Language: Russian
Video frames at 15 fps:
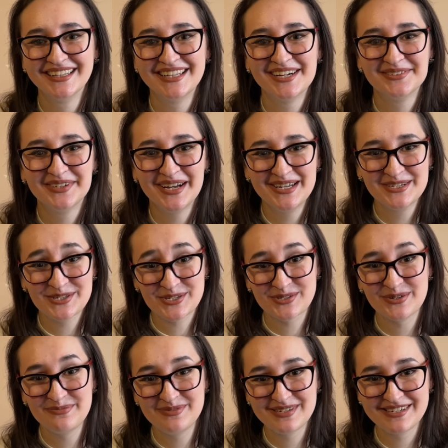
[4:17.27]
давали
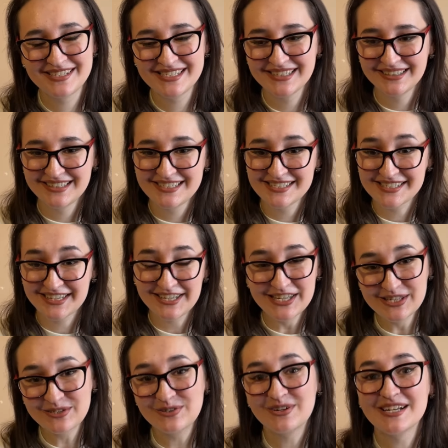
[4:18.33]
шоперы, делали
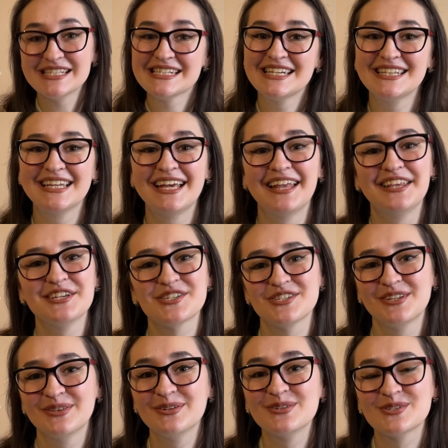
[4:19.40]
скидку, хотя это,
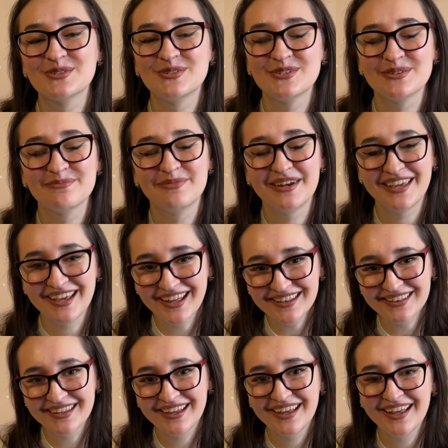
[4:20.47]
конечно, тоже очень
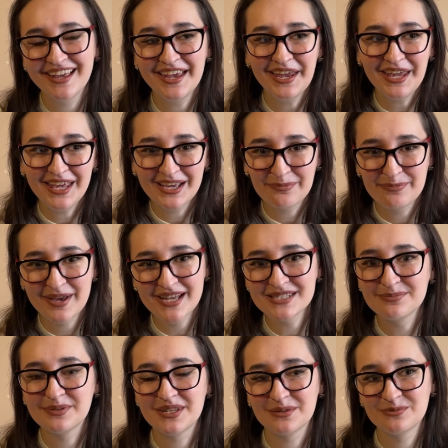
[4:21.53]
приятно. Их пять,
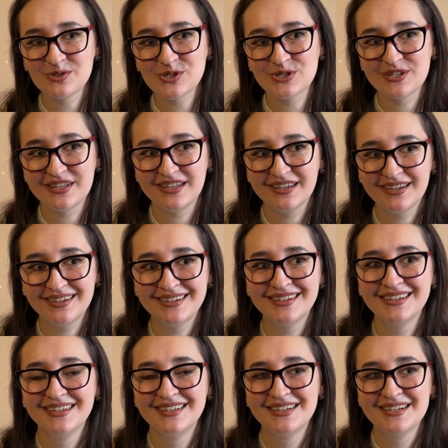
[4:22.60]
потому что я
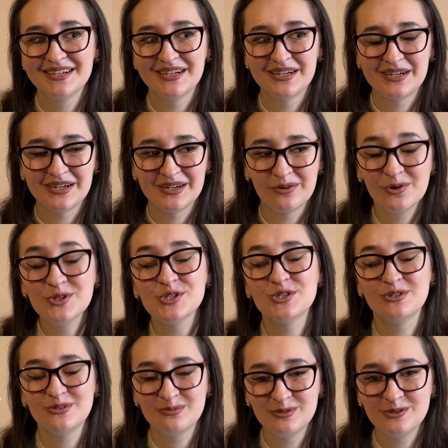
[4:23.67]
э,
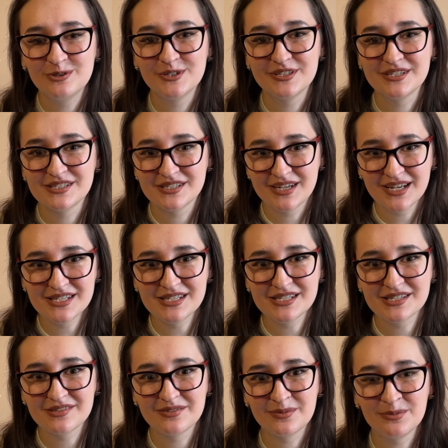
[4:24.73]
очень люблю это
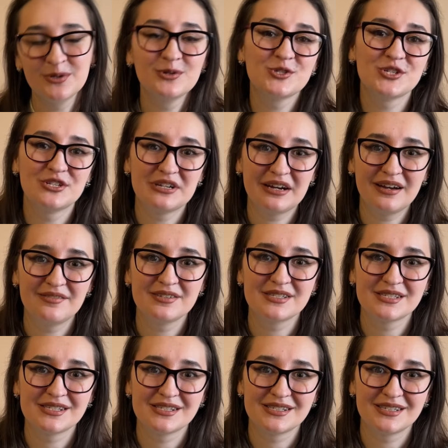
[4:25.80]
издательство, мне очень
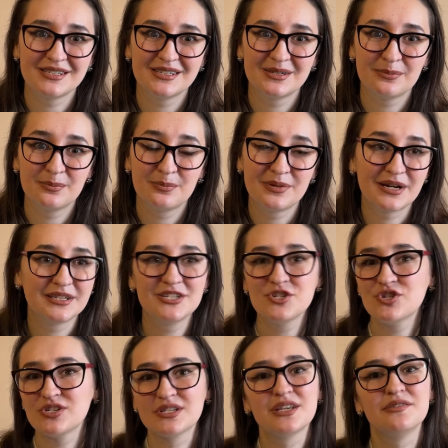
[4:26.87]
нравится
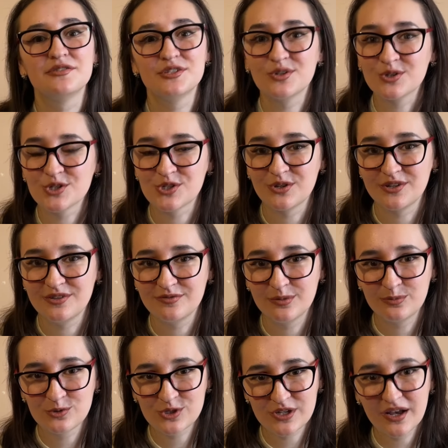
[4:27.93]
практически все, что они
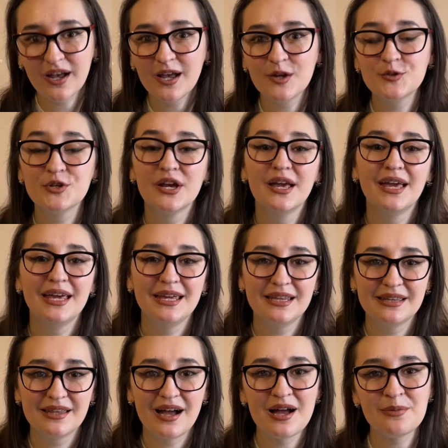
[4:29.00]
выпускают. И
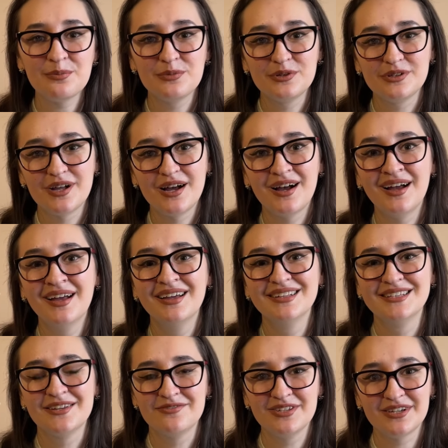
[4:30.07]
там была,
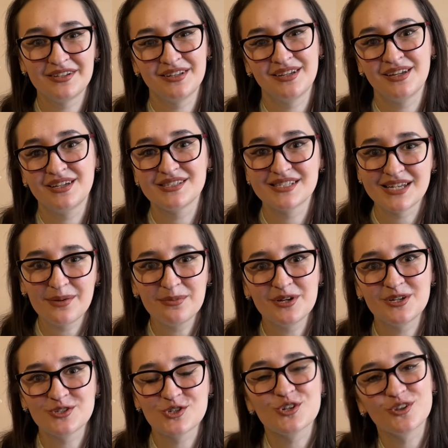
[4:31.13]
наверное,
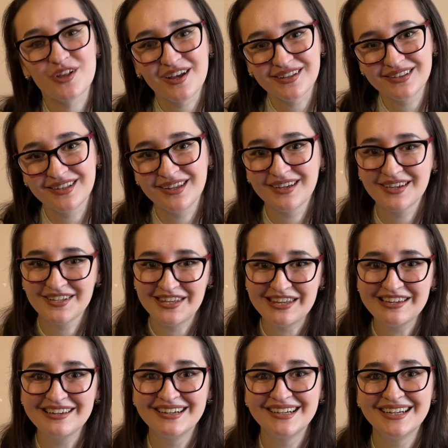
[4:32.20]
самая желанная
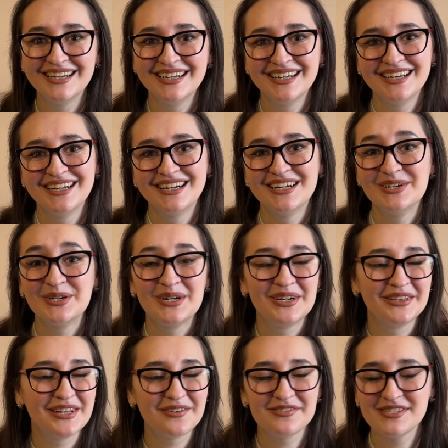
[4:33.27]
книга э,
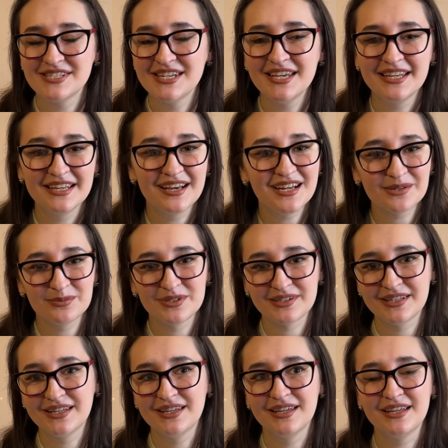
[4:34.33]
на всей
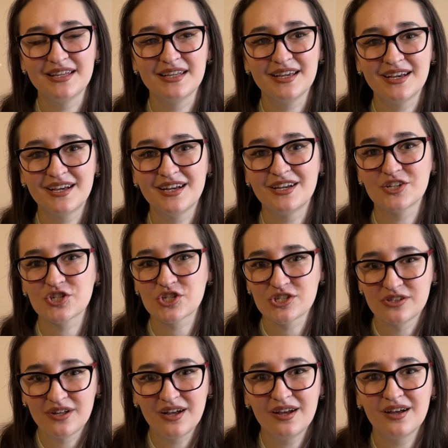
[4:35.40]
ярмарке. Я
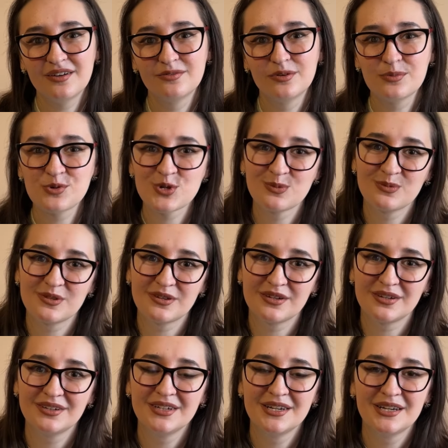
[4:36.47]
шла, в
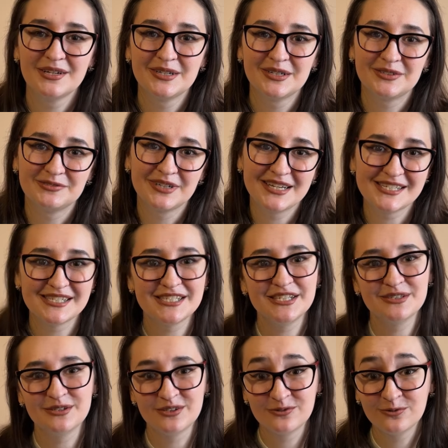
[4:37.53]
общем-то, Э, в
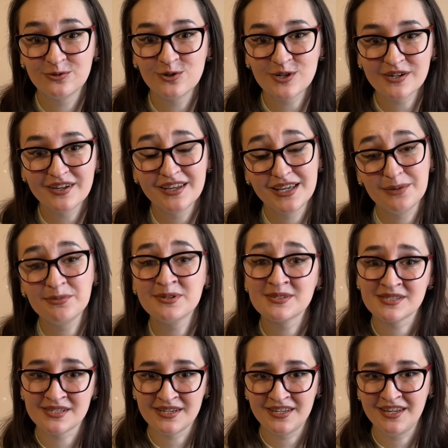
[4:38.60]
гостиный двор именно
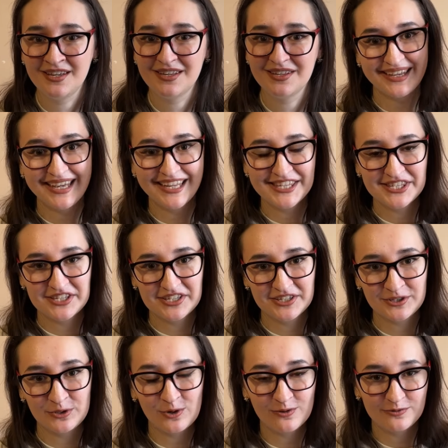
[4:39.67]
за ней. Это
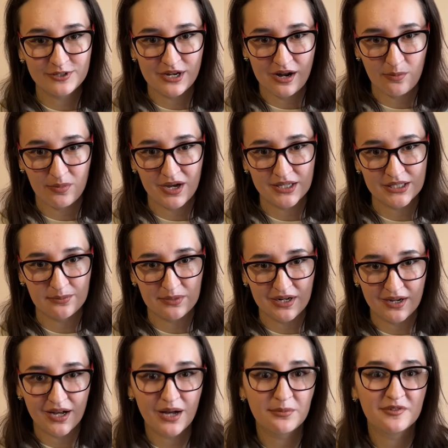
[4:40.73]
новый роман
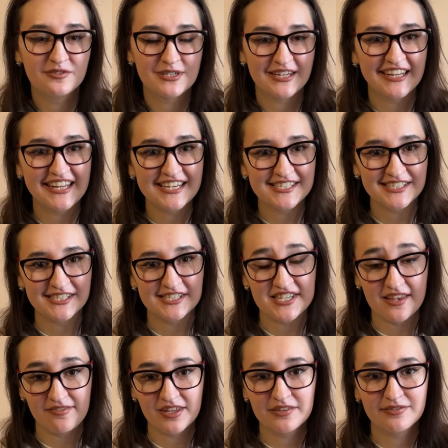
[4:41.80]
Абрахама Вергезе
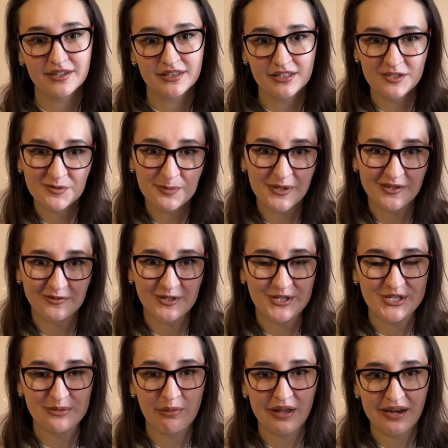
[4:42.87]
«Завет воды» в
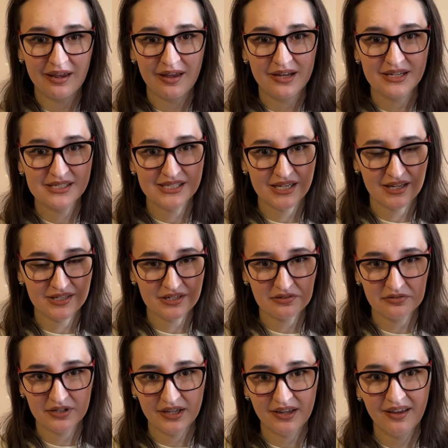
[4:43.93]
переводе Марии
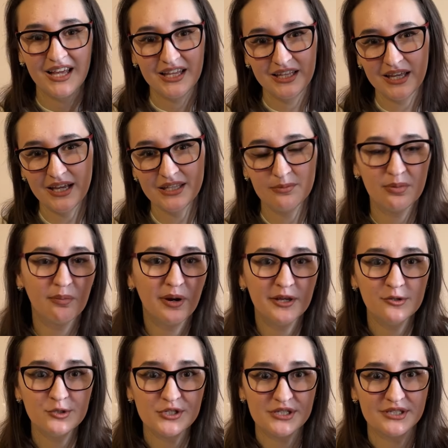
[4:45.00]
Александровой. Я не
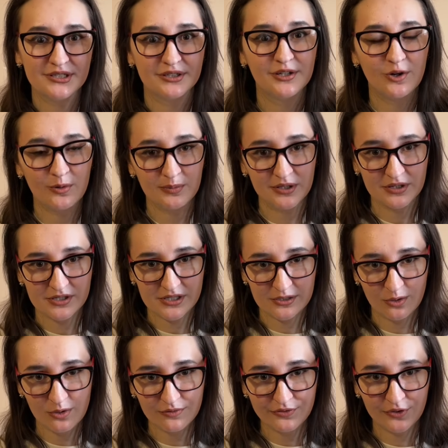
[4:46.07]
побоюсь этих громких
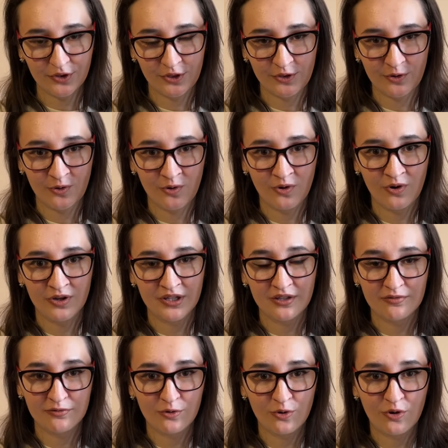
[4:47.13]
слов, но
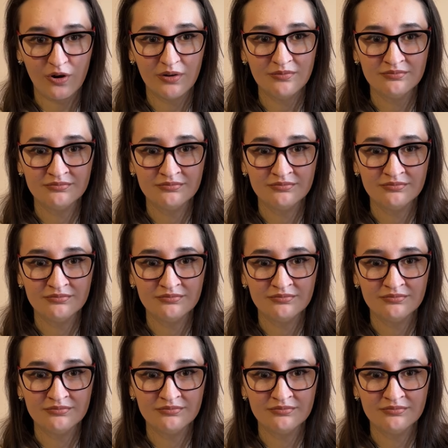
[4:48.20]
его